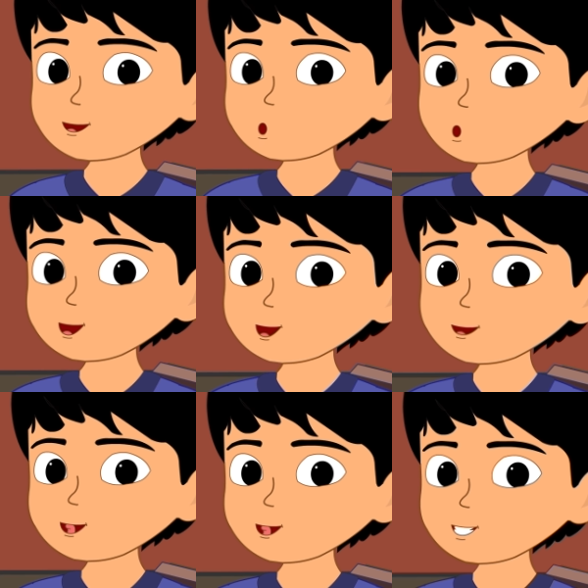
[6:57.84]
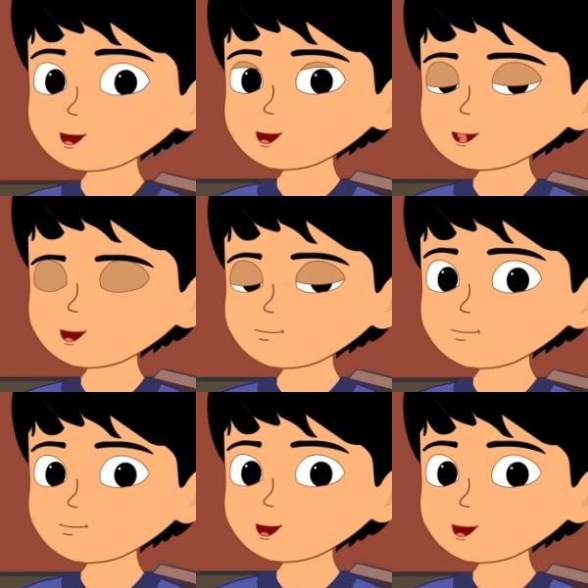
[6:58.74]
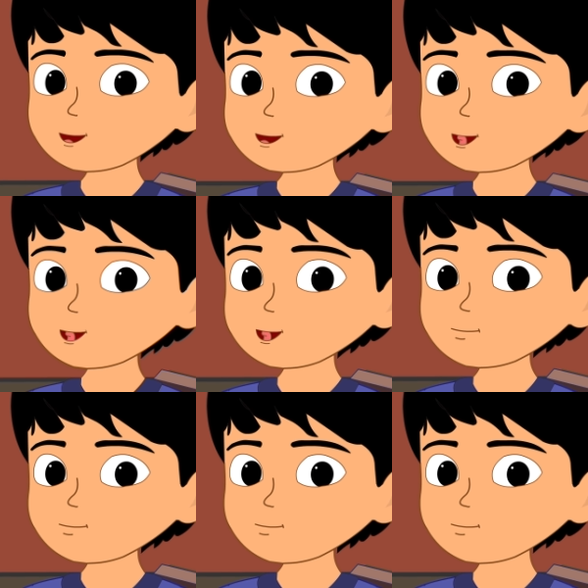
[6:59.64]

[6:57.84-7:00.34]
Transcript: তোকে খুব চিন্তিত লাগছে কি হয়েছে